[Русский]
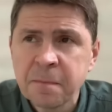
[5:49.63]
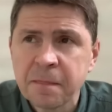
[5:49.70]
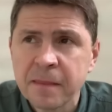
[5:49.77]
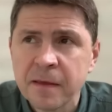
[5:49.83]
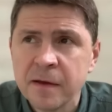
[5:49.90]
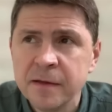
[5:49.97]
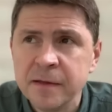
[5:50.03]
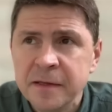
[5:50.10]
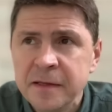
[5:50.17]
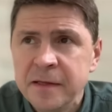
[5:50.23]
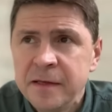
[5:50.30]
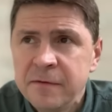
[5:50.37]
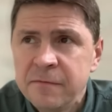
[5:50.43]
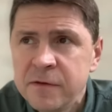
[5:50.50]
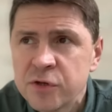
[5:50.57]

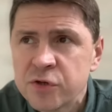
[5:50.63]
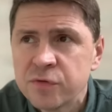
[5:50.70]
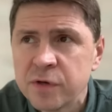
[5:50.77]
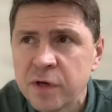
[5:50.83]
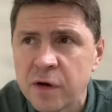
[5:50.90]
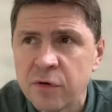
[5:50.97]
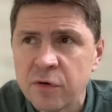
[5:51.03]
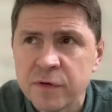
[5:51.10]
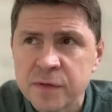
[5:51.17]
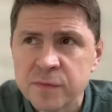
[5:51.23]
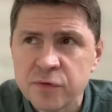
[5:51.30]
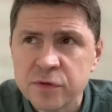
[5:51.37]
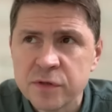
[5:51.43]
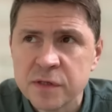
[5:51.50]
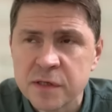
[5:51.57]
не вижу никакой
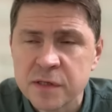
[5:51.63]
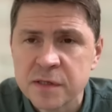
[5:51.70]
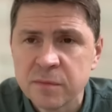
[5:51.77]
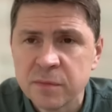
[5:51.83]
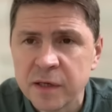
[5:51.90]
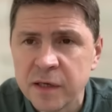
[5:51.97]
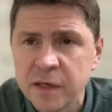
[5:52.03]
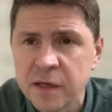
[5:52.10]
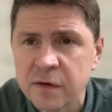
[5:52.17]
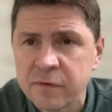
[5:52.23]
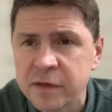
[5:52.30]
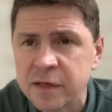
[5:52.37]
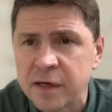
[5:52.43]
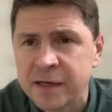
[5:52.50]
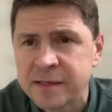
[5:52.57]
возможности
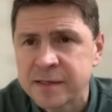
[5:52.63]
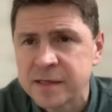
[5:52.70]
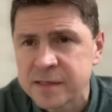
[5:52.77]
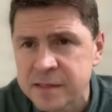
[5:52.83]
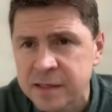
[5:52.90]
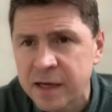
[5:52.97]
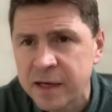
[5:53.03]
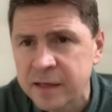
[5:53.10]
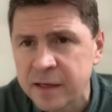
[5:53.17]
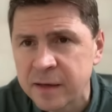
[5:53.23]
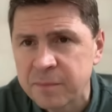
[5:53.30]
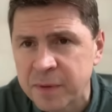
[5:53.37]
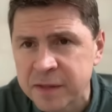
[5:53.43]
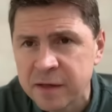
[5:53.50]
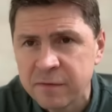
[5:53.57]
заблокировать осознание
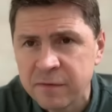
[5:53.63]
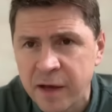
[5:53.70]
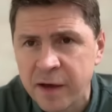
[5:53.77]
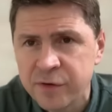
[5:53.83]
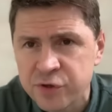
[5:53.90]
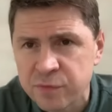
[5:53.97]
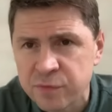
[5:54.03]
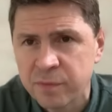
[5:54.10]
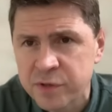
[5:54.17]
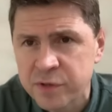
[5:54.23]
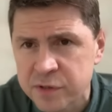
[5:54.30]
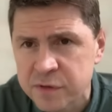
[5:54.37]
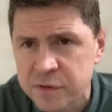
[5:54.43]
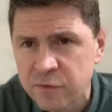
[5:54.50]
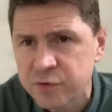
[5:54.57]
подавляющим
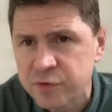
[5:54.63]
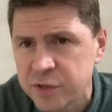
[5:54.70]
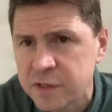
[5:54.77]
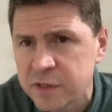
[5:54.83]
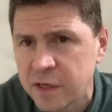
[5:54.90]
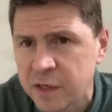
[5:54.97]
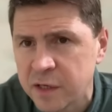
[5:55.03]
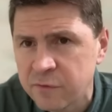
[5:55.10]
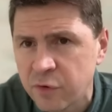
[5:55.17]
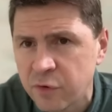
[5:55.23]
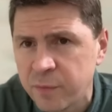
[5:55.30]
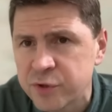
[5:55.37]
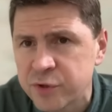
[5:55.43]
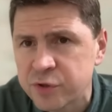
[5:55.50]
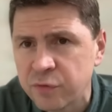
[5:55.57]
большинством жителей
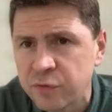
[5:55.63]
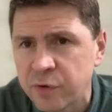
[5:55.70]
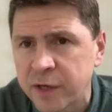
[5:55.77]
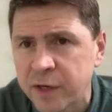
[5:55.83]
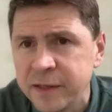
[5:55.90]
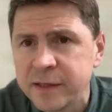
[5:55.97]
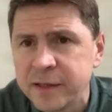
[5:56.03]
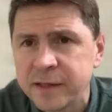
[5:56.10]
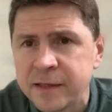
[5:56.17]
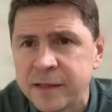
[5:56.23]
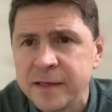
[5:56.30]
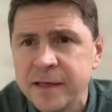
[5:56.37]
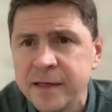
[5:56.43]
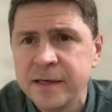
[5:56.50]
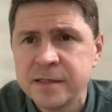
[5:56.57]
Европы, что Украина — это
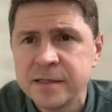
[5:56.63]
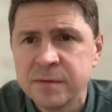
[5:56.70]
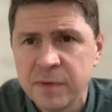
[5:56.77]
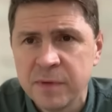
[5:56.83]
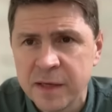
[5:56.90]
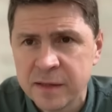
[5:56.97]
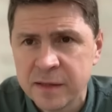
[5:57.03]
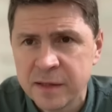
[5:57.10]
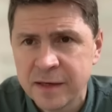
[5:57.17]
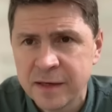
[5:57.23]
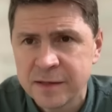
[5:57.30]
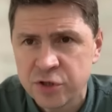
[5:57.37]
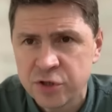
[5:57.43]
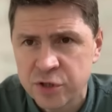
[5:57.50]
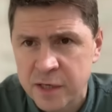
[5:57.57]

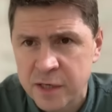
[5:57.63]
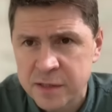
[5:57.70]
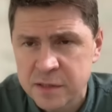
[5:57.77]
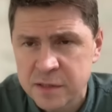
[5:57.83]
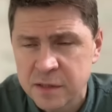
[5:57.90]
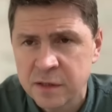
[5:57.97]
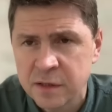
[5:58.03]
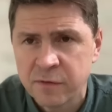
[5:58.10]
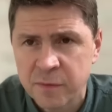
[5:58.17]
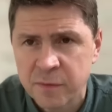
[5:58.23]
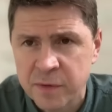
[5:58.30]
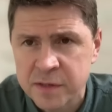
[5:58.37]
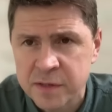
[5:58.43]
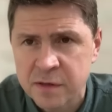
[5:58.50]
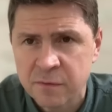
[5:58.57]
неизменная часть
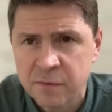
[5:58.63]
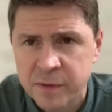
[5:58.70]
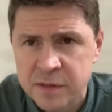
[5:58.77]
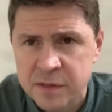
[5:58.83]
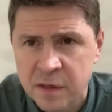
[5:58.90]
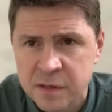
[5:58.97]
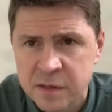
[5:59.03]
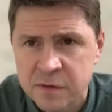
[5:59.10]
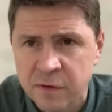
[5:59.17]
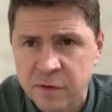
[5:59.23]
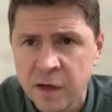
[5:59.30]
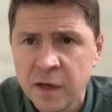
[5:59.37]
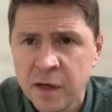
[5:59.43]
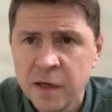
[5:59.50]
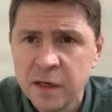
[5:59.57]
европейского пространства.
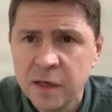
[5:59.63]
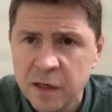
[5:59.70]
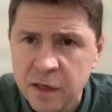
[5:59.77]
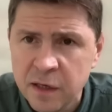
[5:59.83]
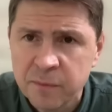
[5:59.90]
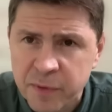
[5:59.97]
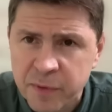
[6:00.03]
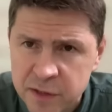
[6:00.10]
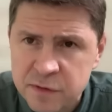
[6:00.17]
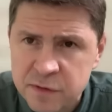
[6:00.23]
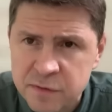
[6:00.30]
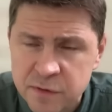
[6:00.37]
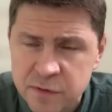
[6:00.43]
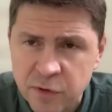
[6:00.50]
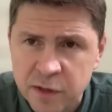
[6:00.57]
И прежде
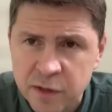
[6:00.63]
всего